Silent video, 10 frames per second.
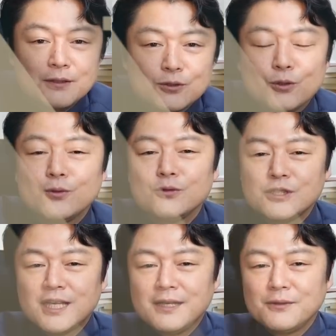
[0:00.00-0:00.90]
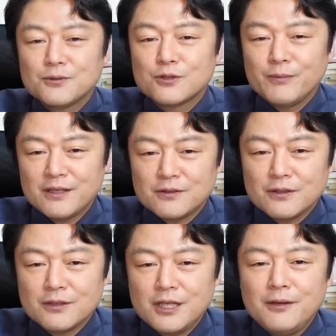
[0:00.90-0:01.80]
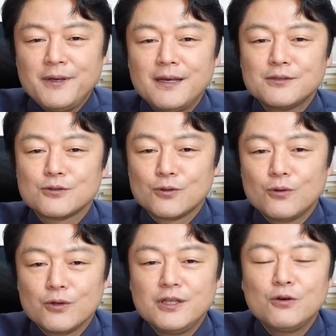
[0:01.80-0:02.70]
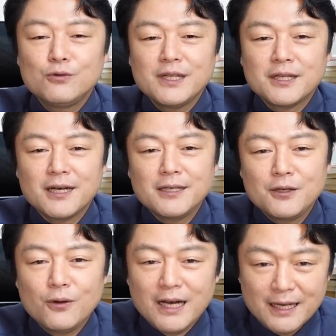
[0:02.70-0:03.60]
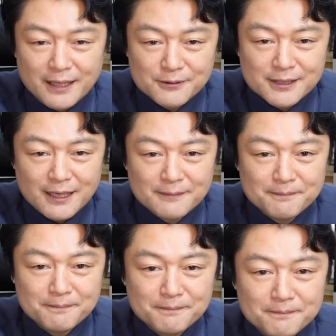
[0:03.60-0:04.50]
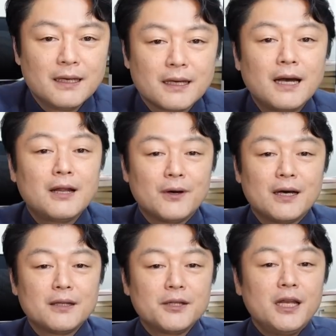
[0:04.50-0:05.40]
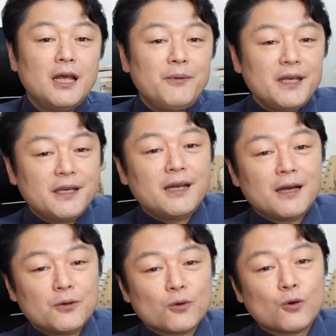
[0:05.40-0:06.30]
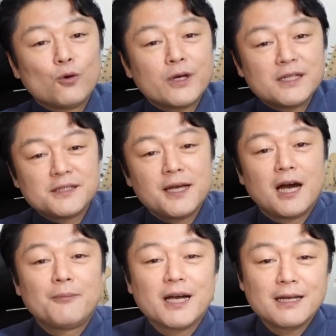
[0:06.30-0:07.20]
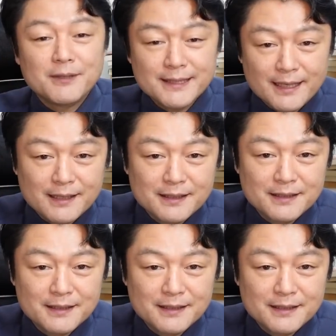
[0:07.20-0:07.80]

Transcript: その司会を務める TBS の井上貴弘アナウンサー。彼はテレビ嫌いを公言してはばかりません。